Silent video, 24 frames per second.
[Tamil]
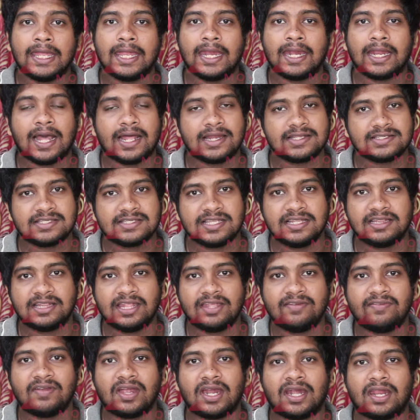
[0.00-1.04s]
எனக்கு அரசியல்
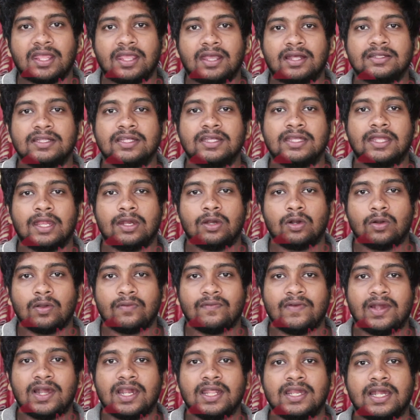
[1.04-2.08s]
தேவை கிடையாது என்னோட
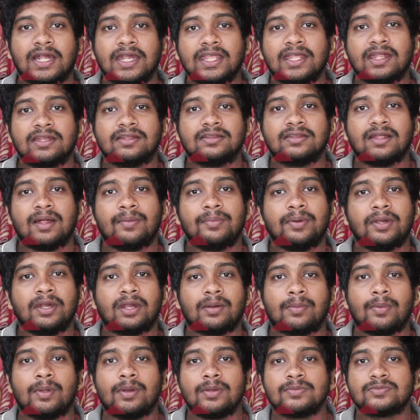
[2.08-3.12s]
வேலை நடிக்கிறது அப்படின்ற
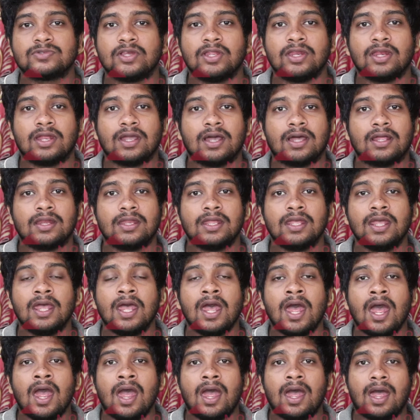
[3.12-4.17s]
மாதிரியும் சொல்லியிருக்காரு
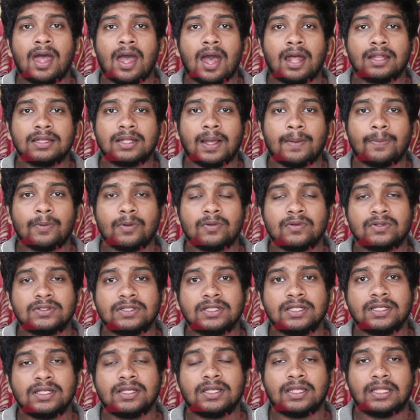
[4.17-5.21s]
அதுக்கப்புறம்
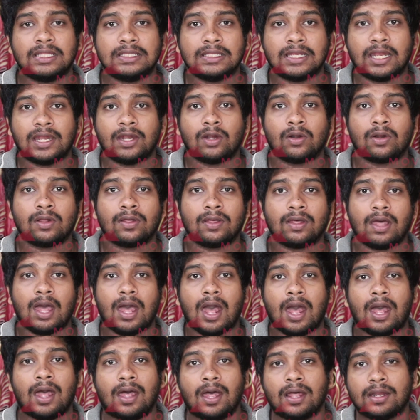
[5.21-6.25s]
வந்து என்னோட
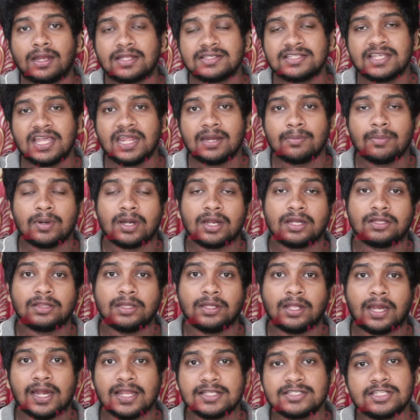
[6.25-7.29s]
ரசிகர் மன்றத்தை
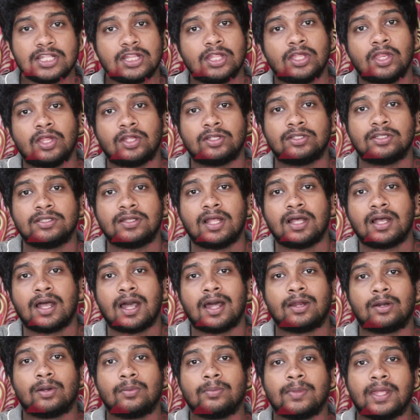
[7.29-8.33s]
கலைச்சதே அதுதான்
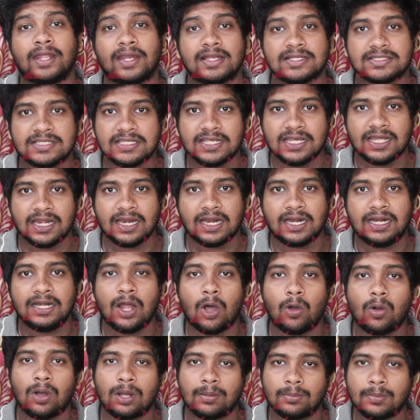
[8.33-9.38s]
காரணம் என் ரசிகர்கள்
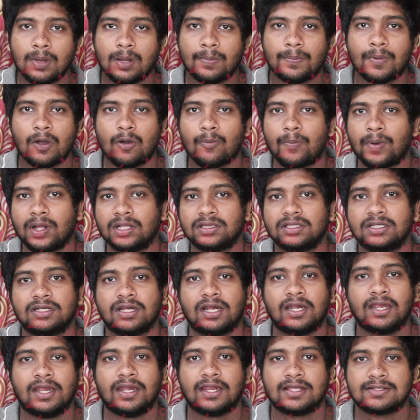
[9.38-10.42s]
அவங்க அம்மா அப்பாவை
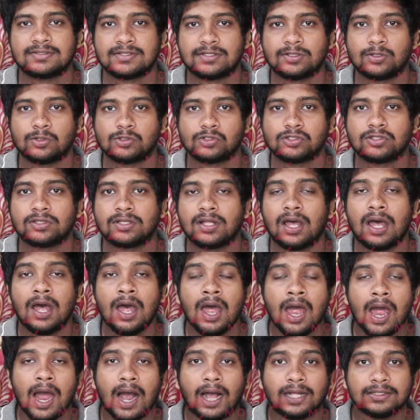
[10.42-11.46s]
பார்த்துக்கிறாலே எனக்கு சந்தோஷம்தான்
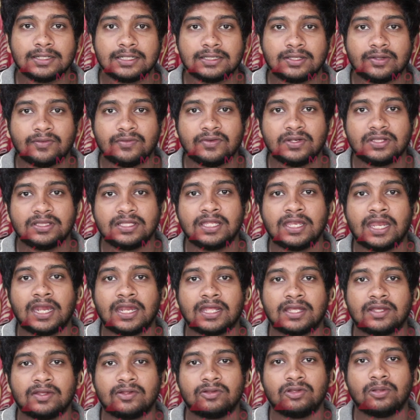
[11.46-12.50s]
அதை தவிர்த்து
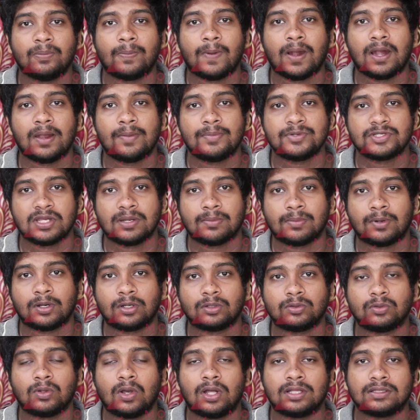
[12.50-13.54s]
எனக்கு வந்து பாலபிஷேகம்
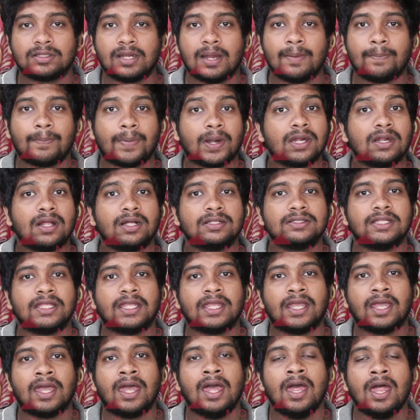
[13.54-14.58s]
பண்ணுறதோ அதெல்லாம் பண்ணாதீங்க
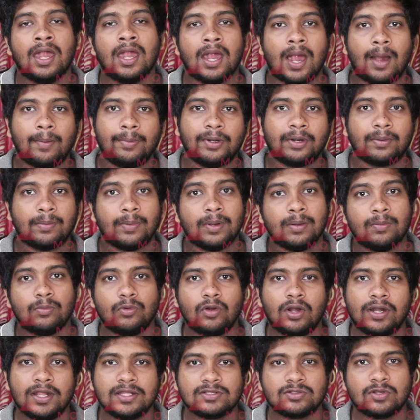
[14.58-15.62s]
அப்படின்ற மாதிரி
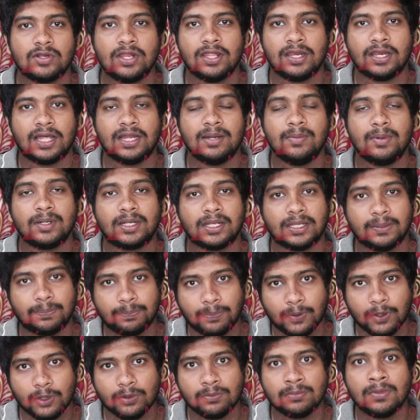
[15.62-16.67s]
முன்னாடியே சொல்லியிருக்காரு பட்
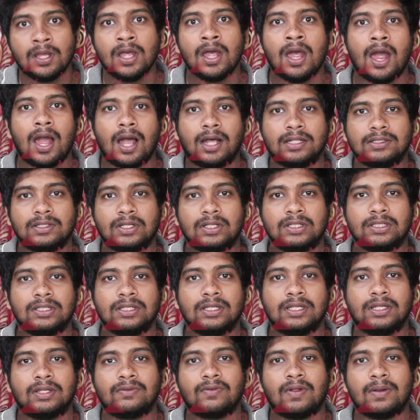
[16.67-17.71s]
இப்பையும் அதை வந்து
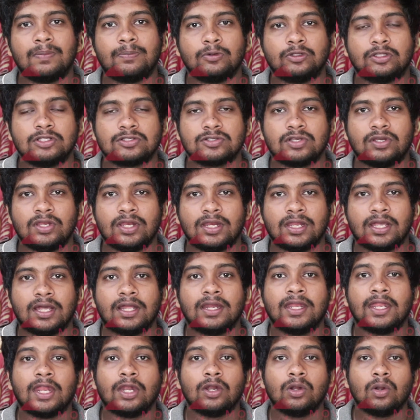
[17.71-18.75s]
வற்புறுத்தி சொல்லியிருக்காரு
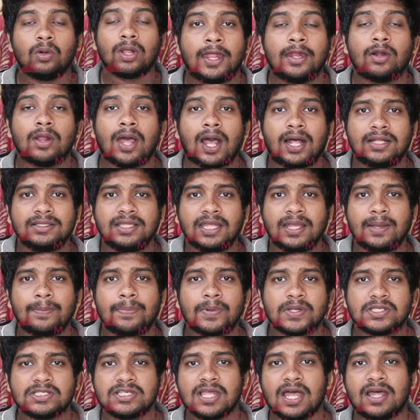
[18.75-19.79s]
என்னோட என்னோட
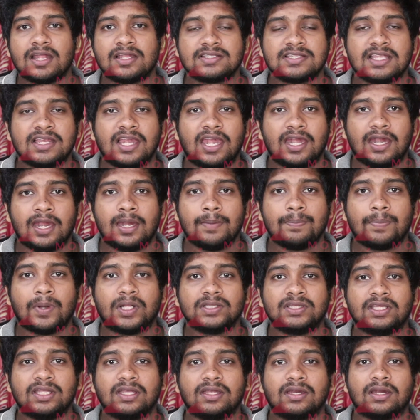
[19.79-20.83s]
அதிகபட்ச பட்ச அரசியல் என்னன்னு
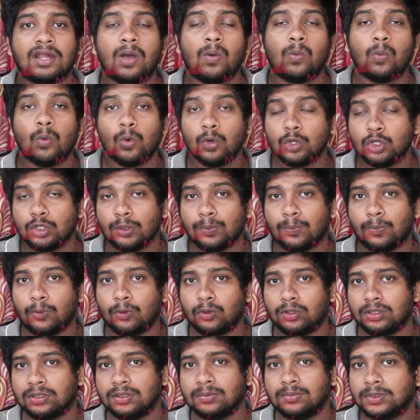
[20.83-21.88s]
பார்த்தீங்கன்னா ஓட்டு
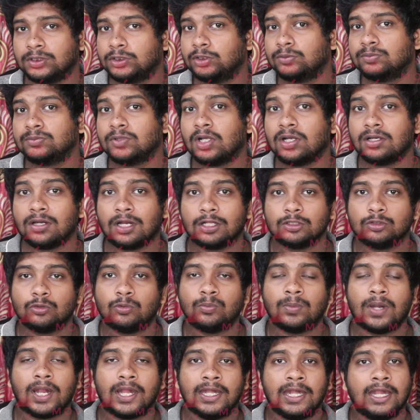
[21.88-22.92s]
போடுறது மட்டும்தான்
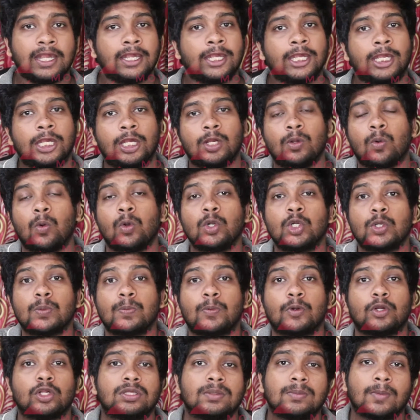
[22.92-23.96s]
அதுவும் லைனில் நின்று ஓட்டு
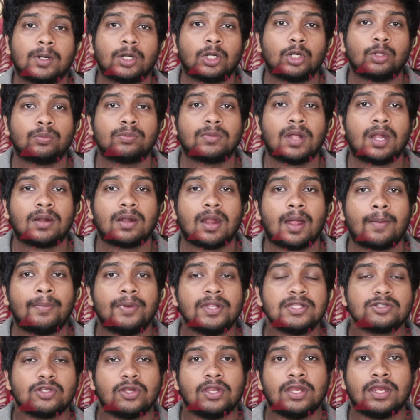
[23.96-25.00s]
போடுறது மட்டும்தான்
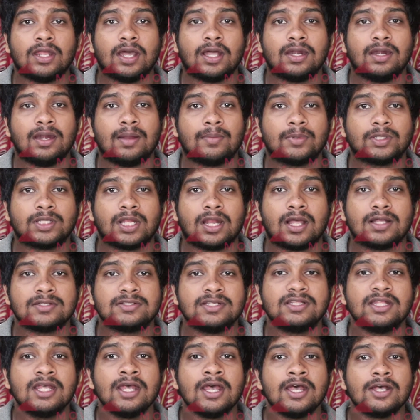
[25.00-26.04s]
அப்படின்னு சொல்லியிருக்காரு நம்ம தலா
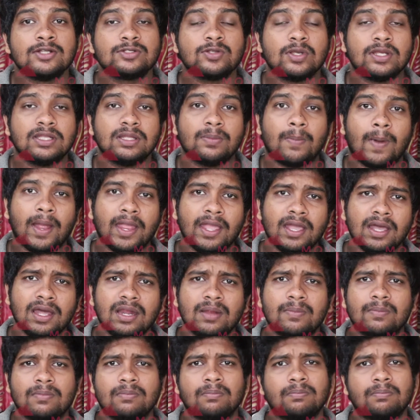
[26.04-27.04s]
அஜித் ஸோ இது பயங்கர